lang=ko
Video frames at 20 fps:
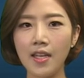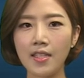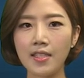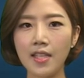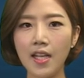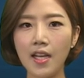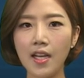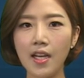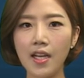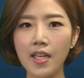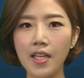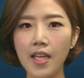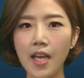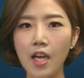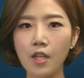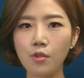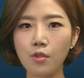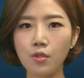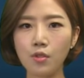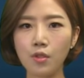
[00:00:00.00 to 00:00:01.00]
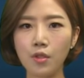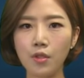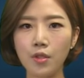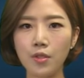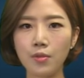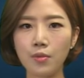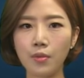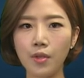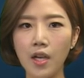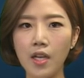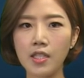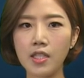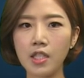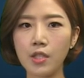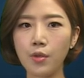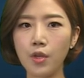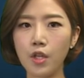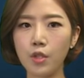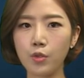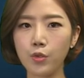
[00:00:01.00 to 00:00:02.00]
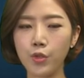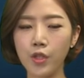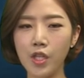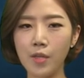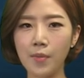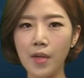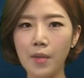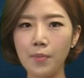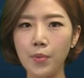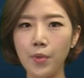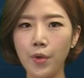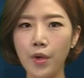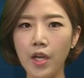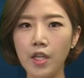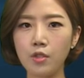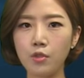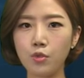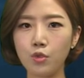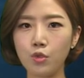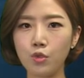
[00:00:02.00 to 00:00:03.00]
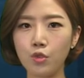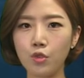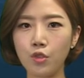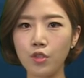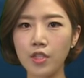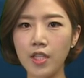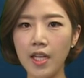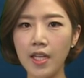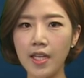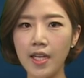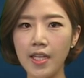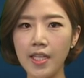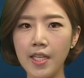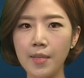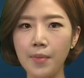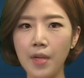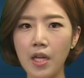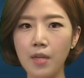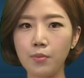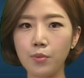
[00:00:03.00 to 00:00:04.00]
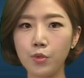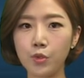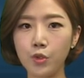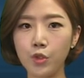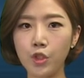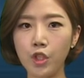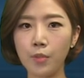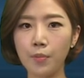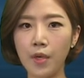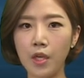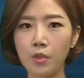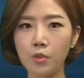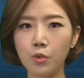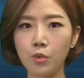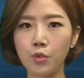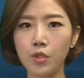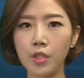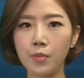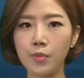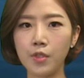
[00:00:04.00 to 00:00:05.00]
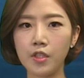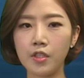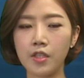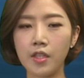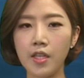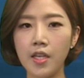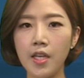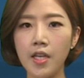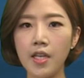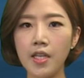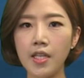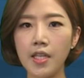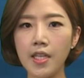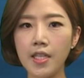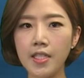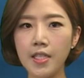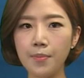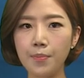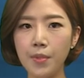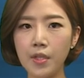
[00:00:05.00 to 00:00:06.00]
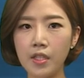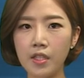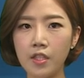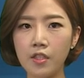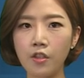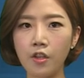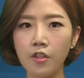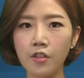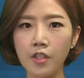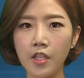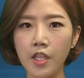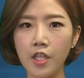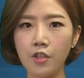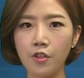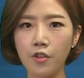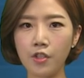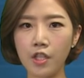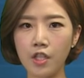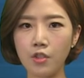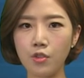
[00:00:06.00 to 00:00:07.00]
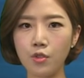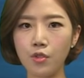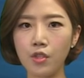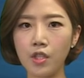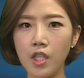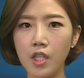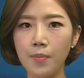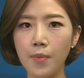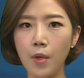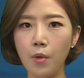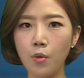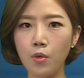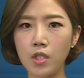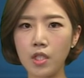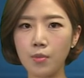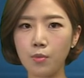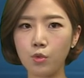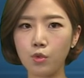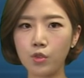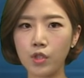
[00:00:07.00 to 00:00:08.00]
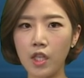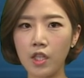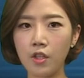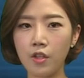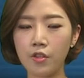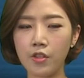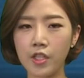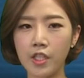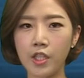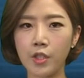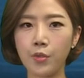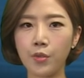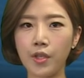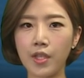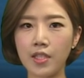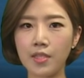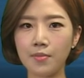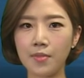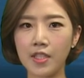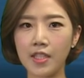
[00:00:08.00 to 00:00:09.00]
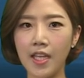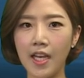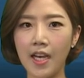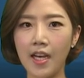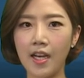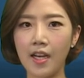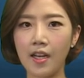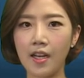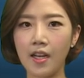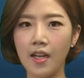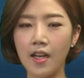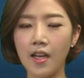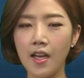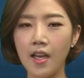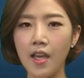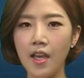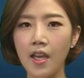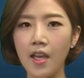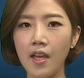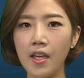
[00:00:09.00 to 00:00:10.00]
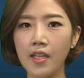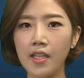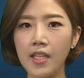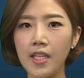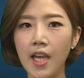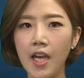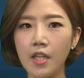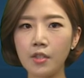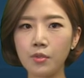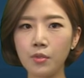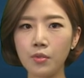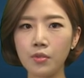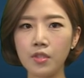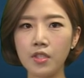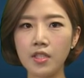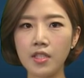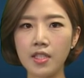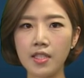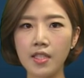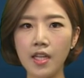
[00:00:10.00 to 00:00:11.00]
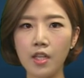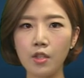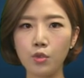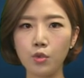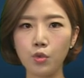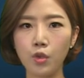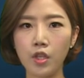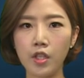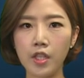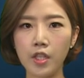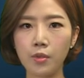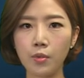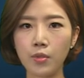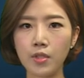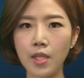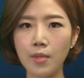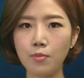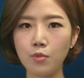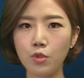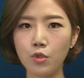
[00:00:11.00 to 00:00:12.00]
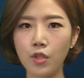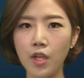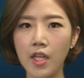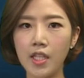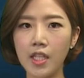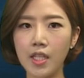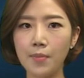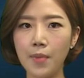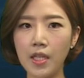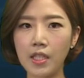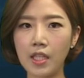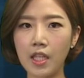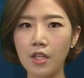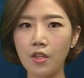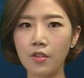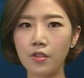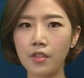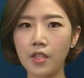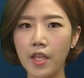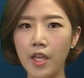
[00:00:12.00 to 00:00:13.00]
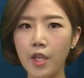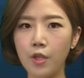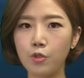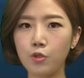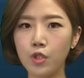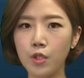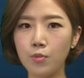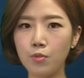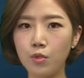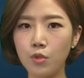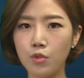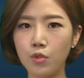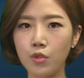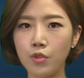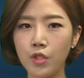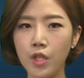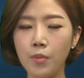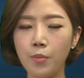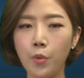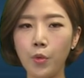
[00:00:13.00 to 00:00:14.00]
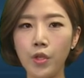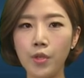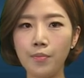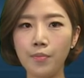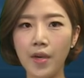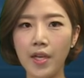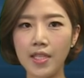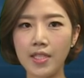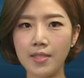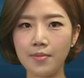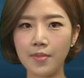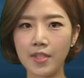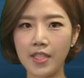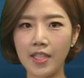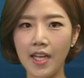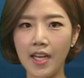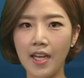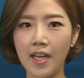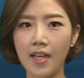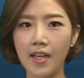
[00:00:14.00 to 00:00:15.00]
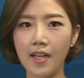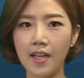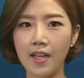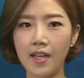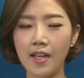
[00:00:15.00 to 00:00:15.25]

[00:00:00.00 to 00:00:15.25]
상하이 항운거래소가 시월 구일 발표한 중국 상하이발 북유럽항로 운임은 이십 피트 컨테이너 기준 이백오십구 달러를 기록했습니다. 이 항로는 지난 유월에도 삼 주간 이백 달러대의 운임 수준을 보인 바 있습니다.